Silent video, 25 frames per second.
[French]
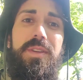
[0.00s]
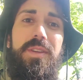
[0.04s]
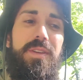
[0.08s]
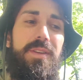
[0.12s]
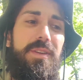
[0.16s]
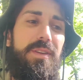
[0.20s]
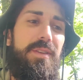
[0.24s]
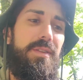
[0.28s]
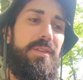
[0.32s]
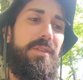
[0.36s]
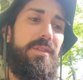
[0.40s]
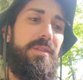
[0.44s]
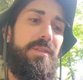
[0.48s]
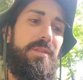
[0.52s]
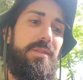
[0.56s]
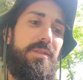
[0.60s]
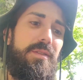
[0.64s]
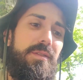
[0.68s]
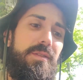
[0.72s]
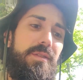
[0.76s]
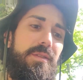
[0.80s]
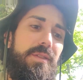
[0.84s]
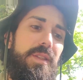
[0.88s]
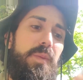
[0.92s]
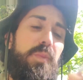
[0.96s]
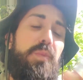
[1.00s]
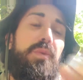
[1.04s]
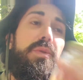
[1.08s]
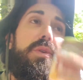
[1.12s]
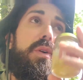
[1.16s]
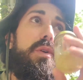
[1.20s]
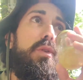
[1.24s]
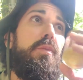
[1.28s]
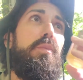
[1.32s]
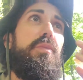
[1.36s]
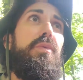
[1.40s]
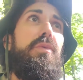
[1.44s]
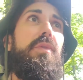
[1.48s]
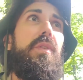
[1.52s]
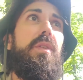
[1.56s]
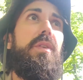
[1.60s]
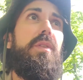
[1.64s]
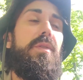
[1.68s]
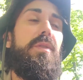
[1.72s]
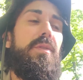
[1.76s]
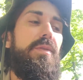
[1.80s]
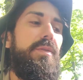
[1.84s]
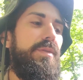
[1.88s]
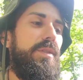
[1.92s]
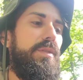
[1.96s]
Euh, et puis en le
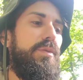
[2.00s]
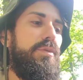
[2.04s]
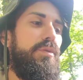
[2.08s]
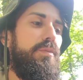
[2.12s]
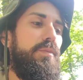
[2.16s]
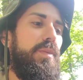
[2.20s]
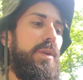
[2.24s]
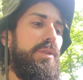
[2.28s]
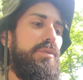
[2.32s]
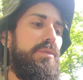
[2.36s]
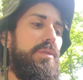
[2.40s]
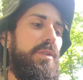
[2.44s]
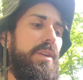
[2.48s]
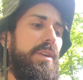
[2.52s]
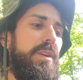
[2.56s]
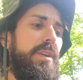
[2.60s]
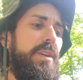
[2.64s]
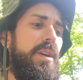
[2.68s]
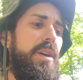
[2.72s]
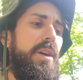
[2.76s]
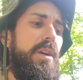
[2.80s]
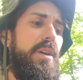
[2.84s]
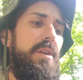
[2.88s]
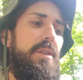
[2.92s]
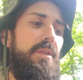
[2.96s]
buvant, euh, c'est super sucré.